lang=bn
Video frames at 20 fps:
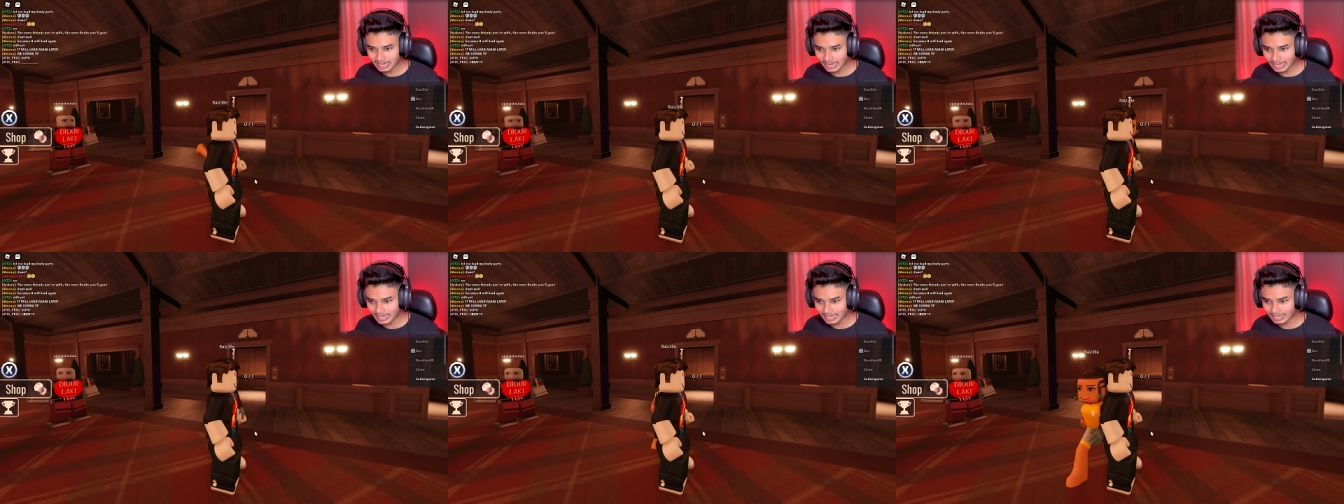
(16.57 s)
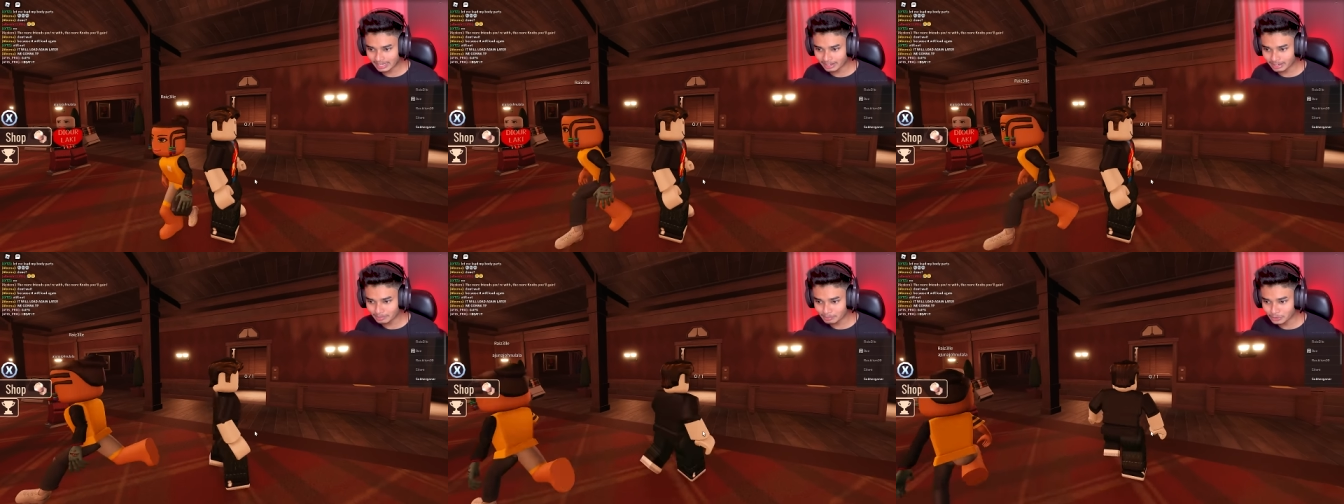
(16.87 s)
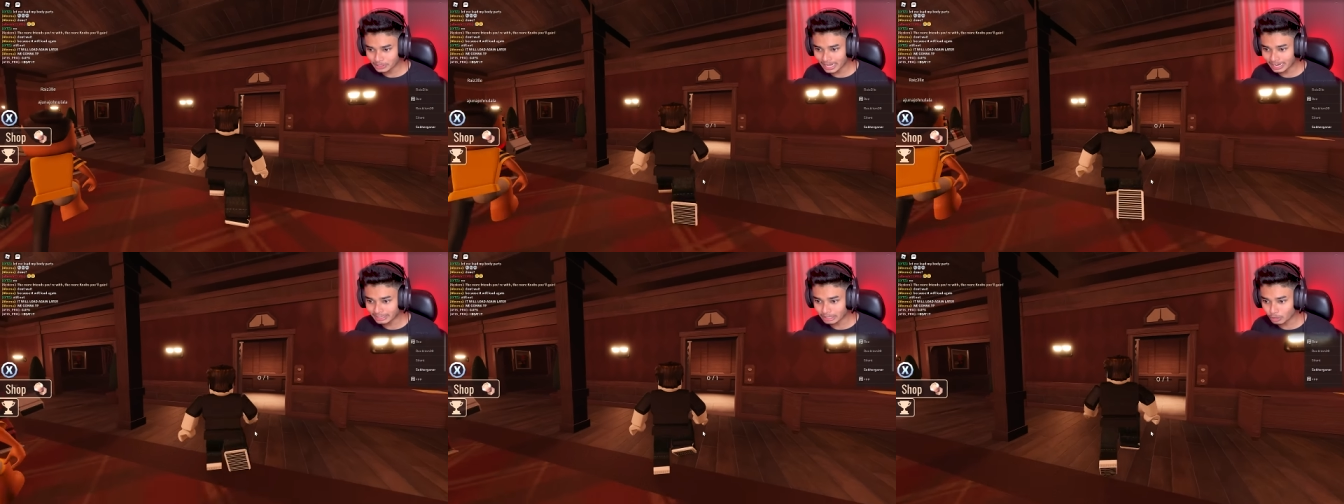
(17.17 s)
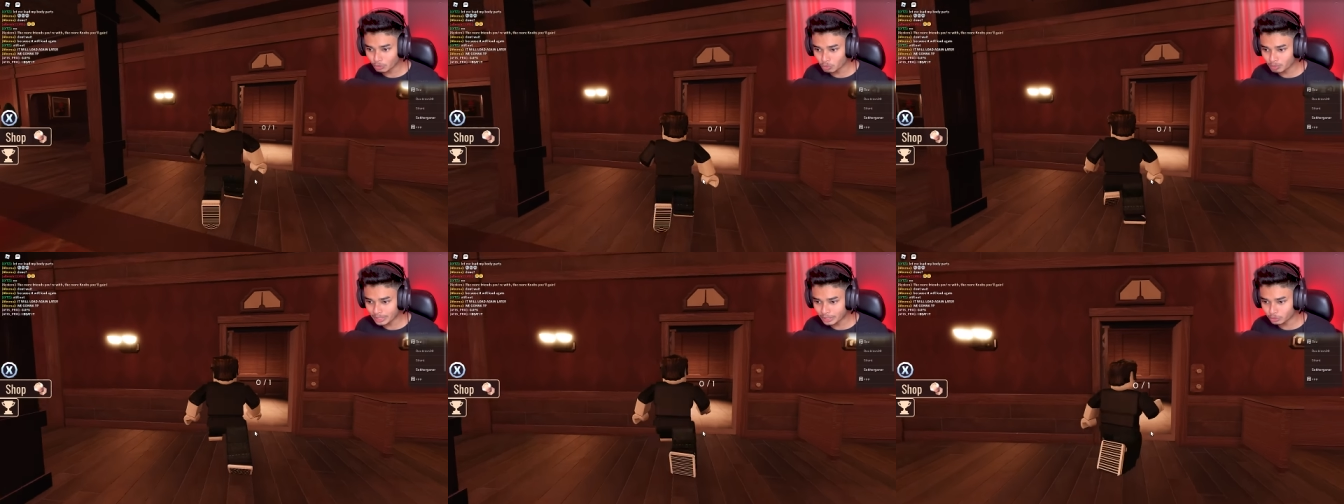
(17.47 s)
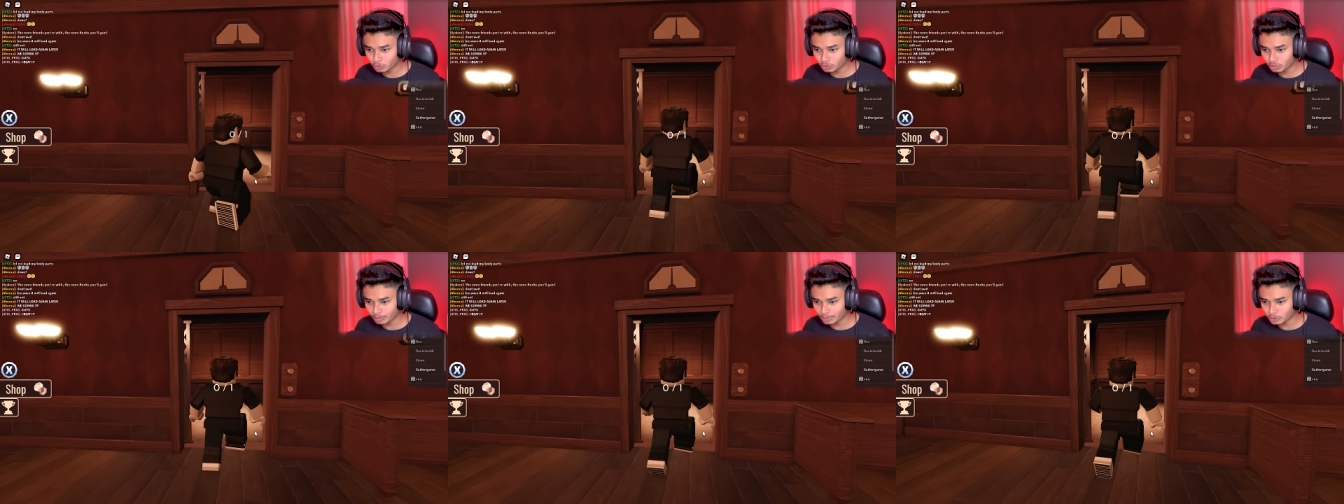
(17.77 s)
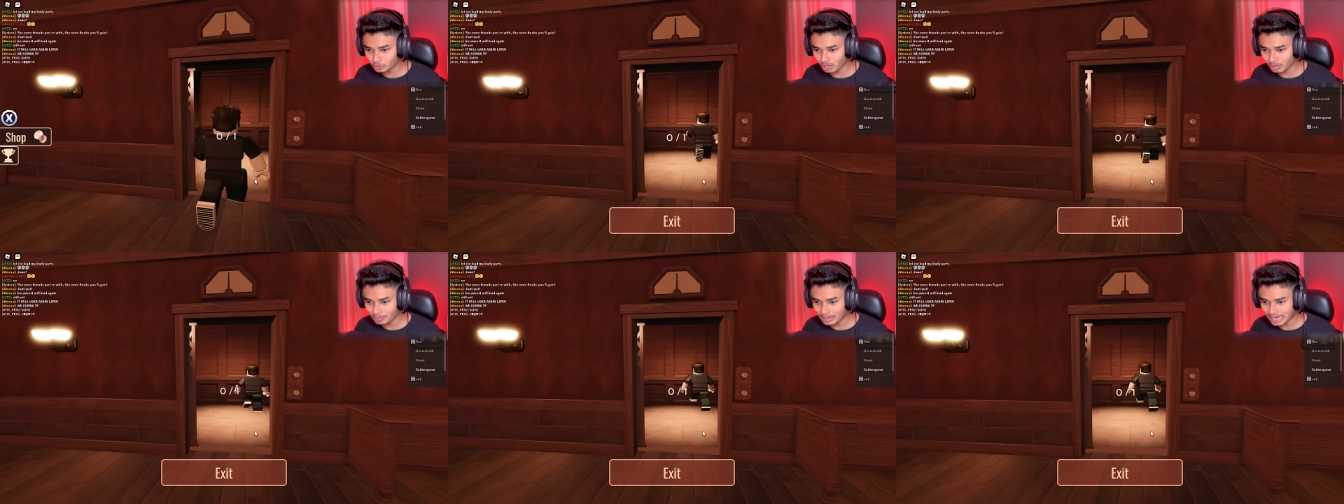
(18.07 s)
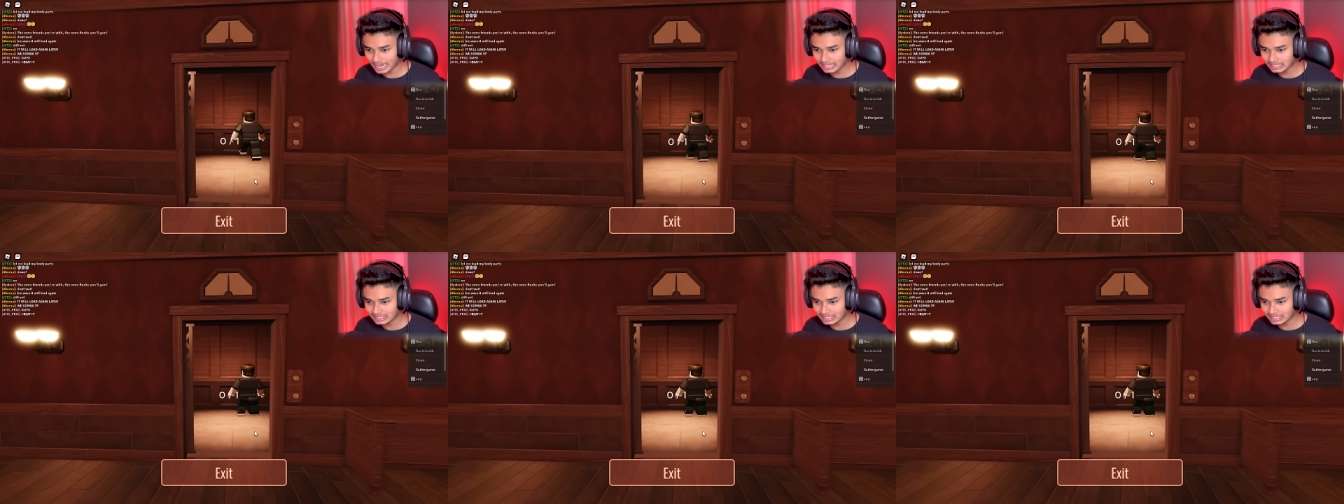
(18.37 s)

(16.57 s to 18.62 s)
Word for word: না এখানের মধ্যে একটা রুমে ঢুকতে হবে চলো আমরা এই